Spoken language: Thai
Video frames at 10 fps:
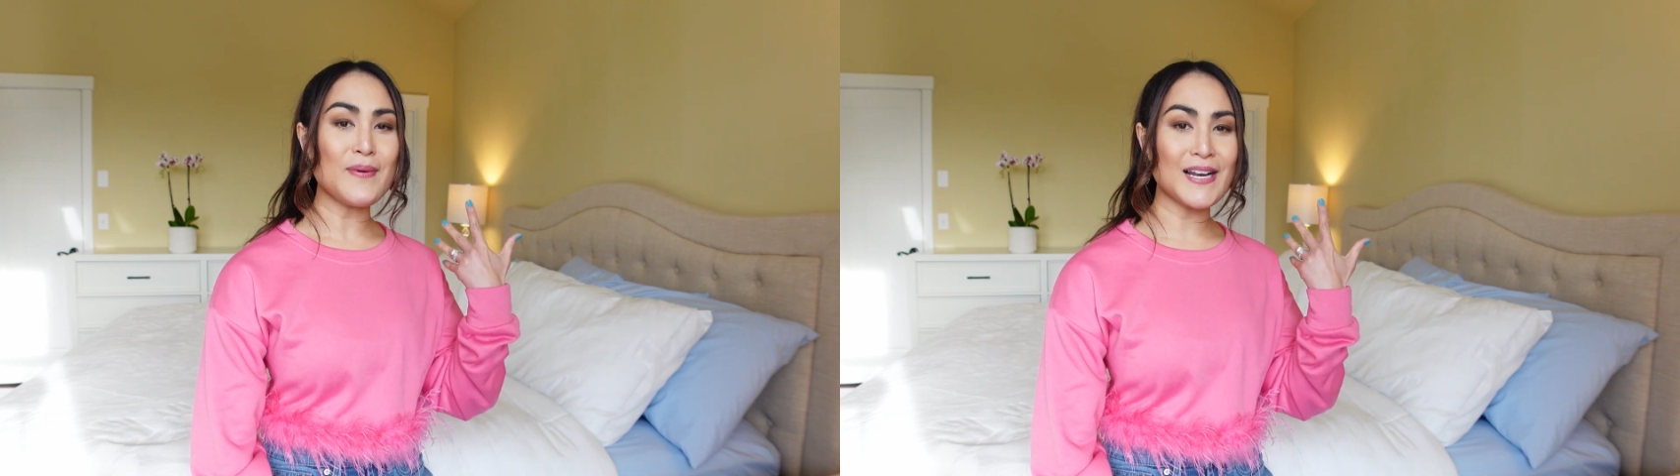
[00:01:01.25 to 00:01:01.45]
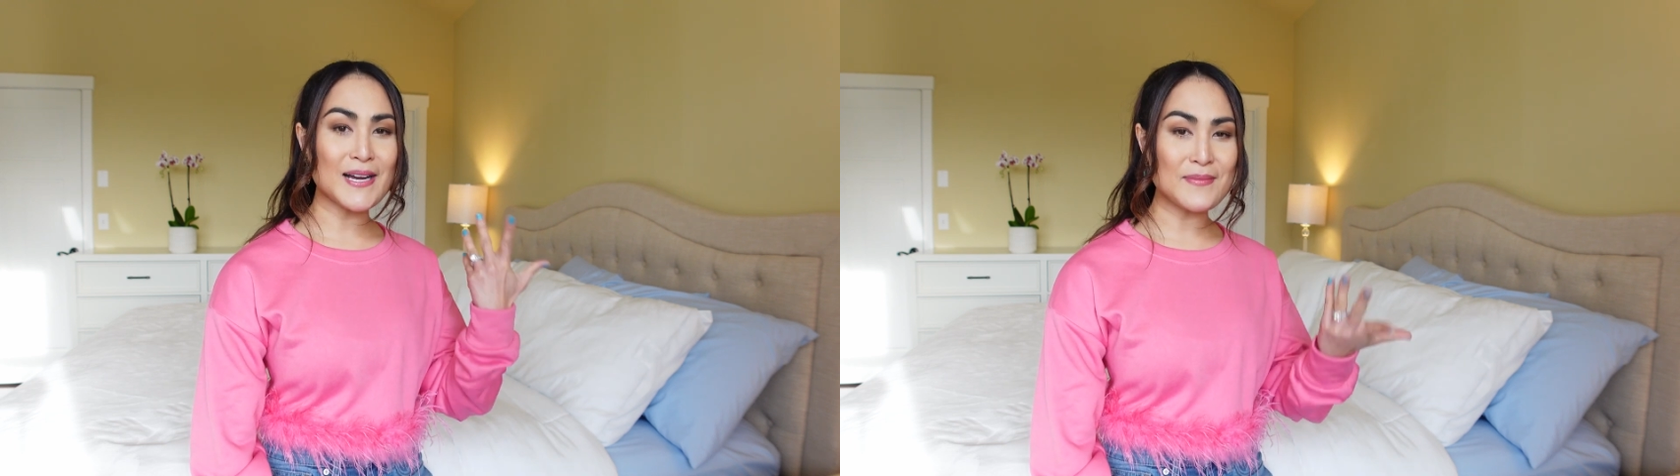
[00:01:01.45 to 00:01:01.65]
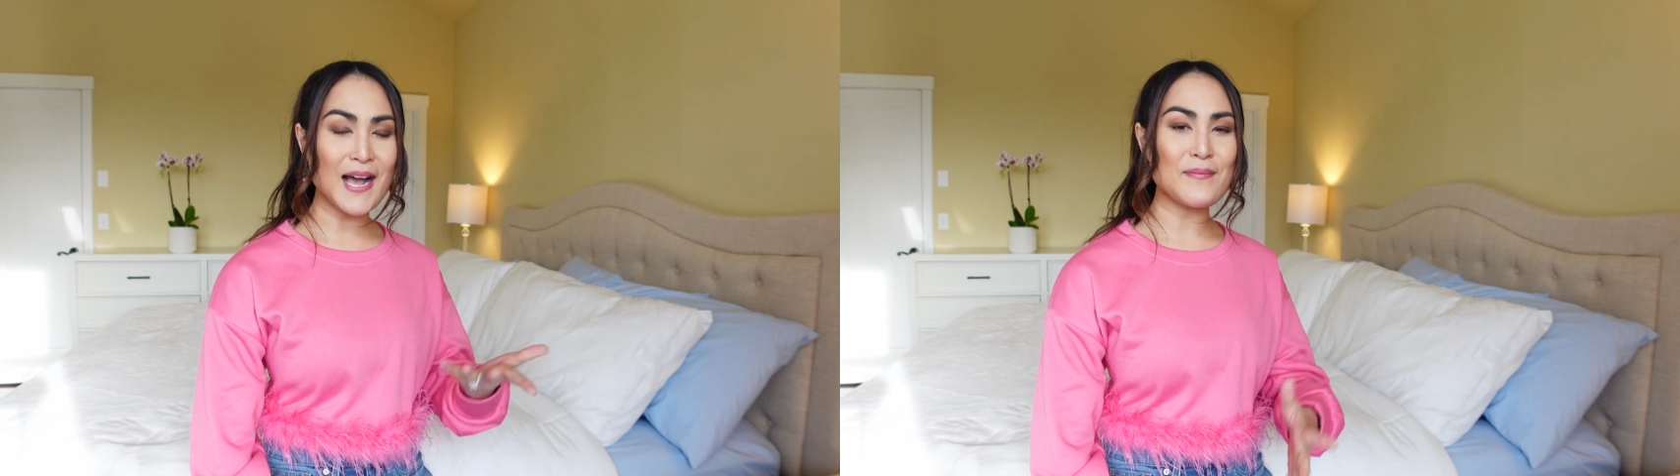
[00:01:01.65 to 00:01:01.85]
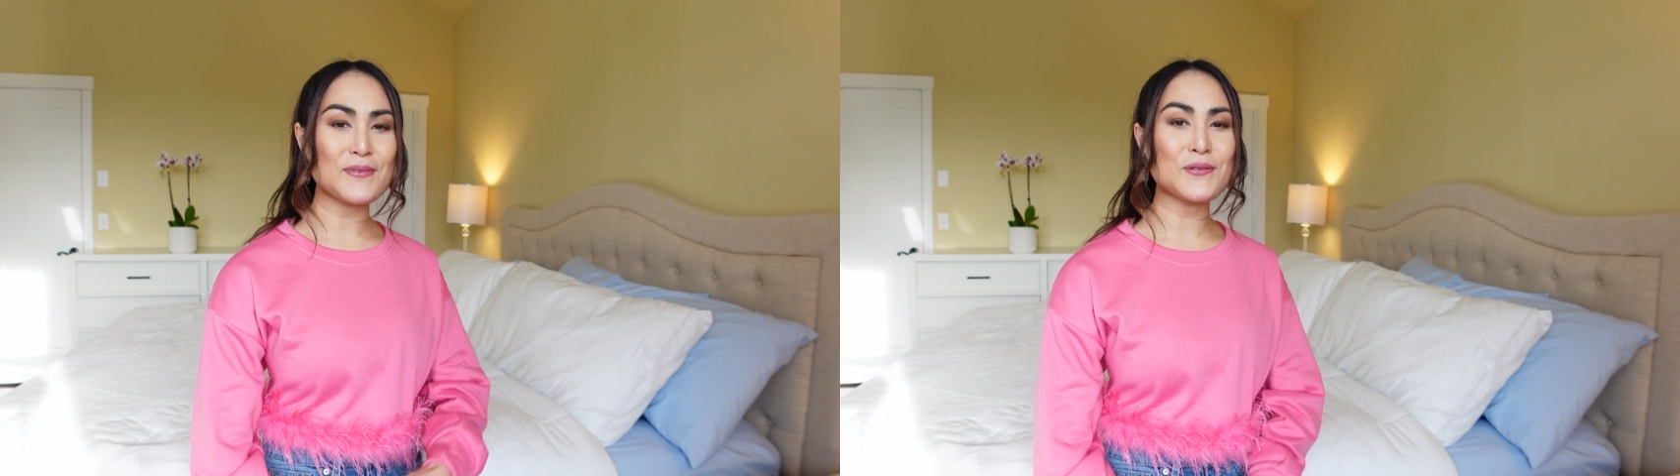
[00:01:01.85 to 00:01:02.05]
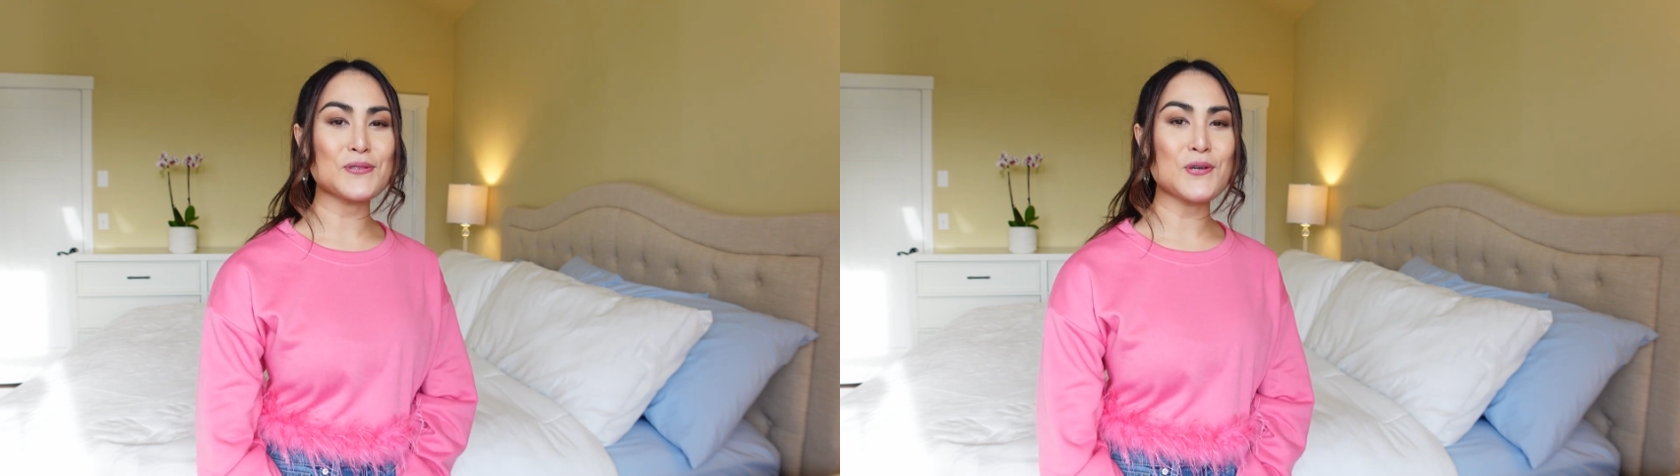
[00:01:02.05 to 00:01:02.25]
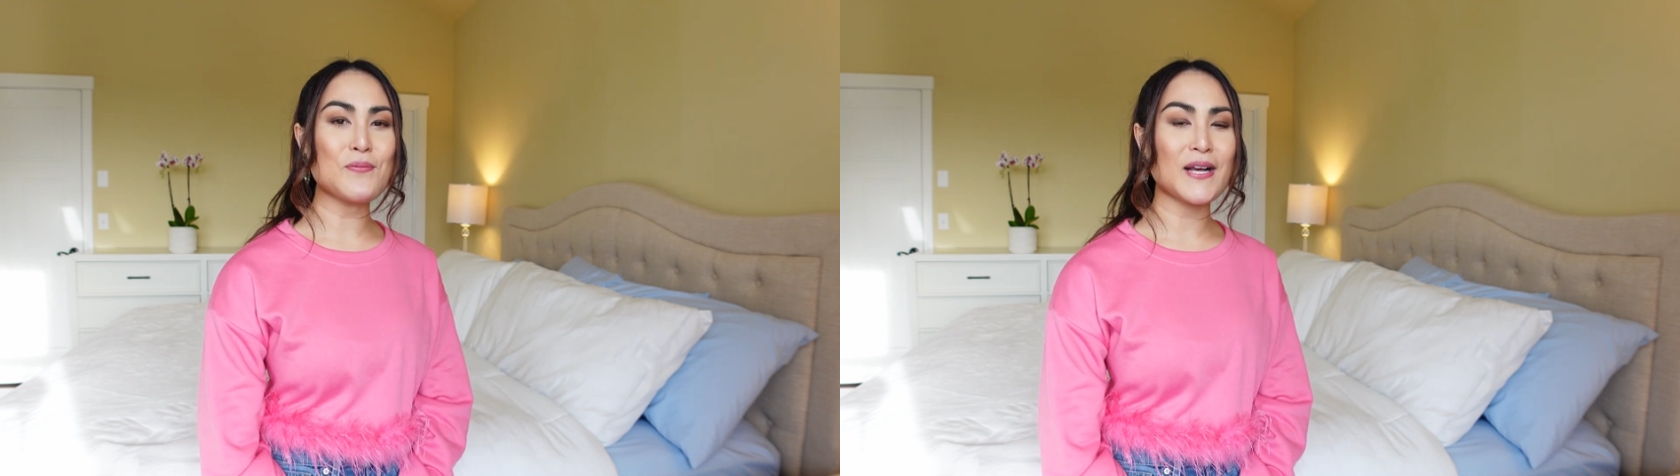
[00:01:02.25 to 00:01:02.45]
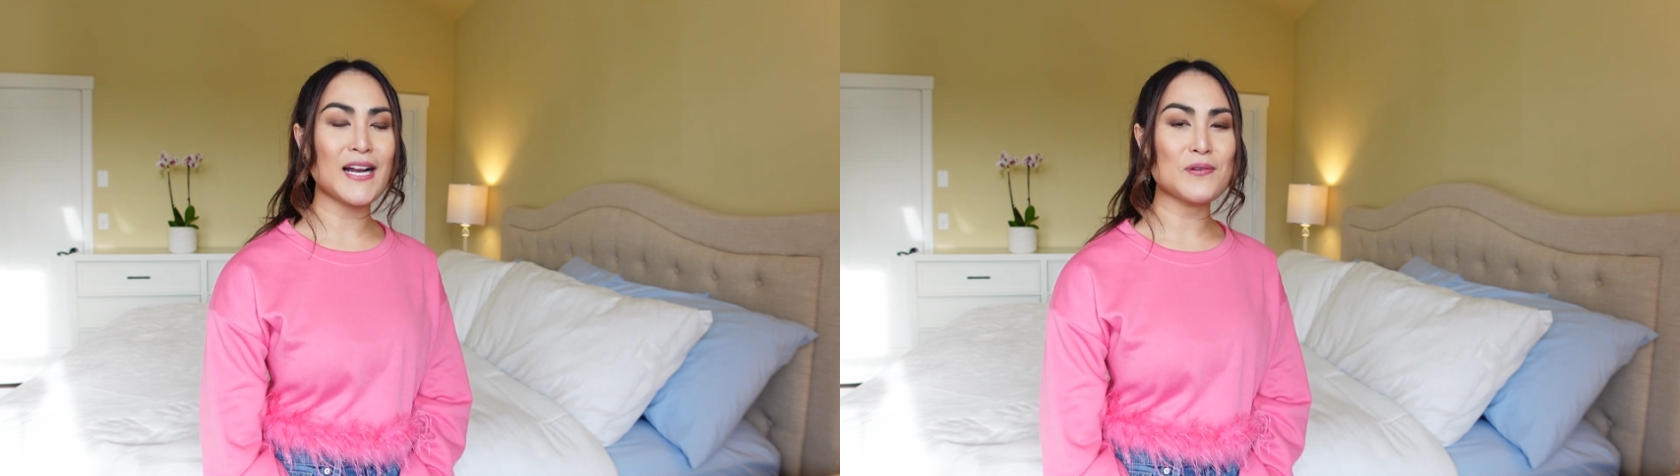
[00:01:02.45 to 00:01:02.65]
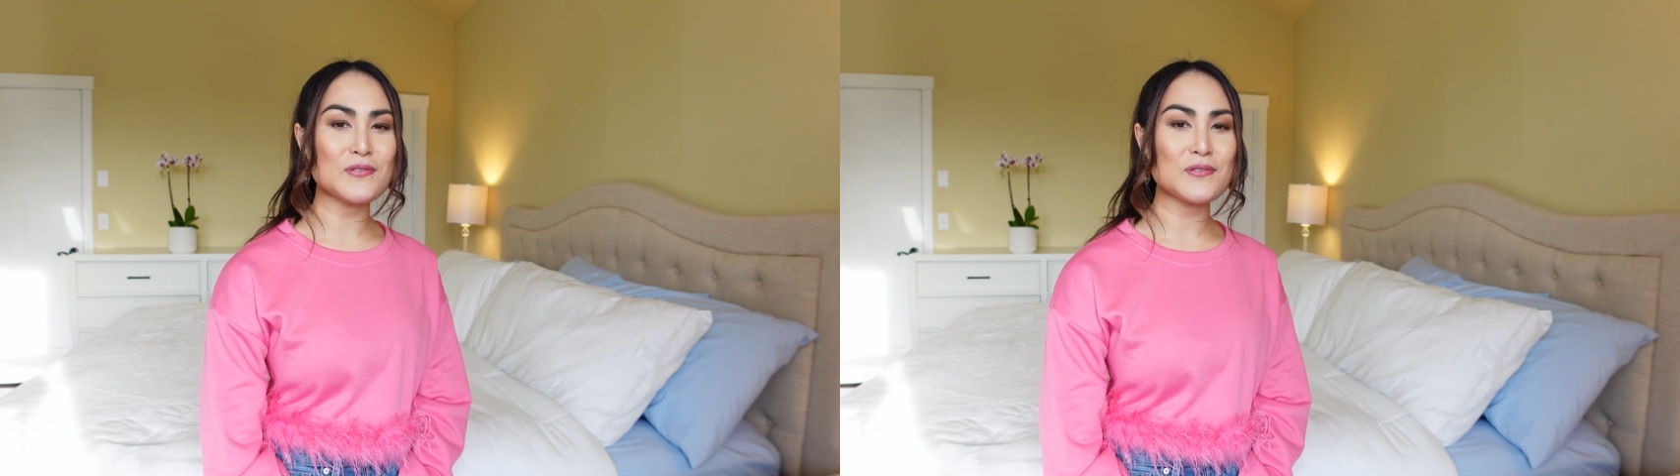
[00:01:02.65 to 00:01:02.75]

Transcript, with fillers: มาเริ่มทำ YouTube นะคะ